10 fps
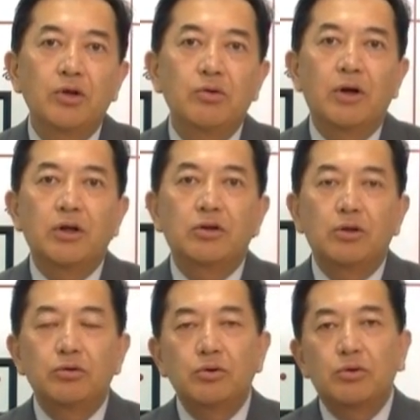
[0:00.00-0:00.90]
言われ
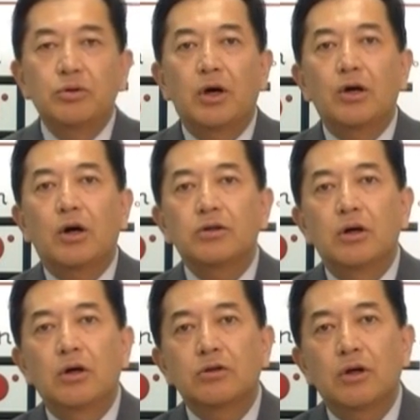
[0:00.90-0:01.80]
てるような
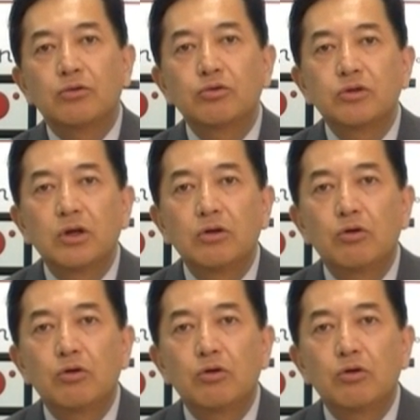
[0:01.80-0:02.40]
方々の勢